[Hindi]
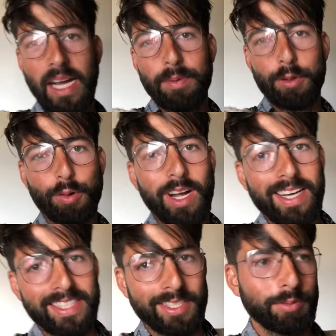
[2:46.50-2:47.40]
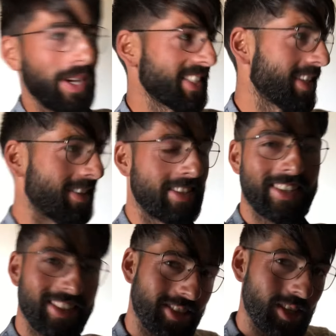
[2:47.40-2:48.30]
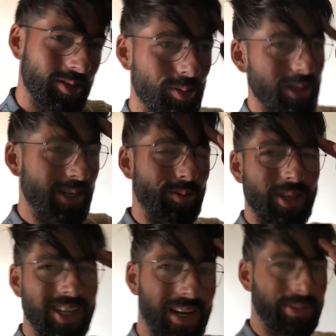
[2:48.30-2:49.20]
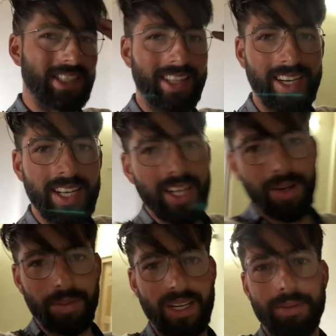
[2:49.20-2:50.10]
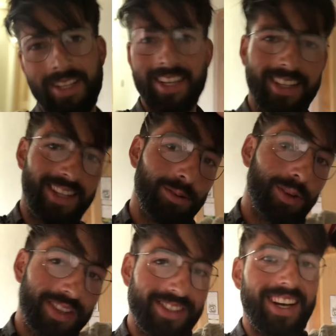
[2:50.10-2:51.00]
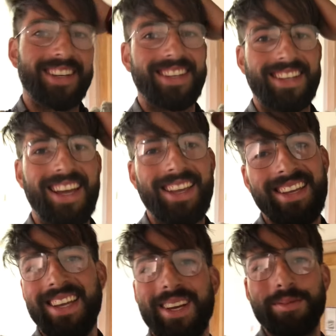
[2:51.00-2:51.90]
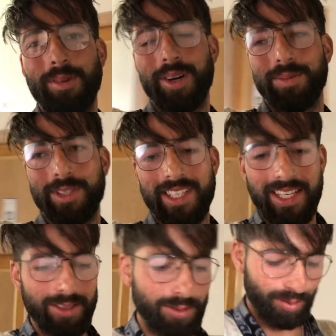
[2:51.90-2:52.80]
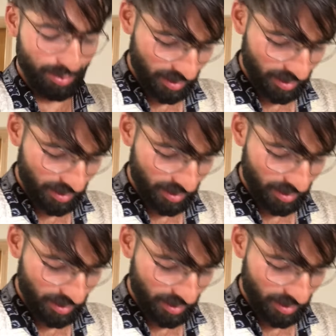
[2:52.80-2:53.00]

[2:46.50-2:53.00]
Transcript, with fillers: यहाँ पे लोग आ गए थे जो मैच खेल रहे थे नीचे तो लेट हो गया काफ़ी ज़्यादा फटाफट निकलते कोई इंतज़ार कर रहा है बहुत मुश्किल है तो चलो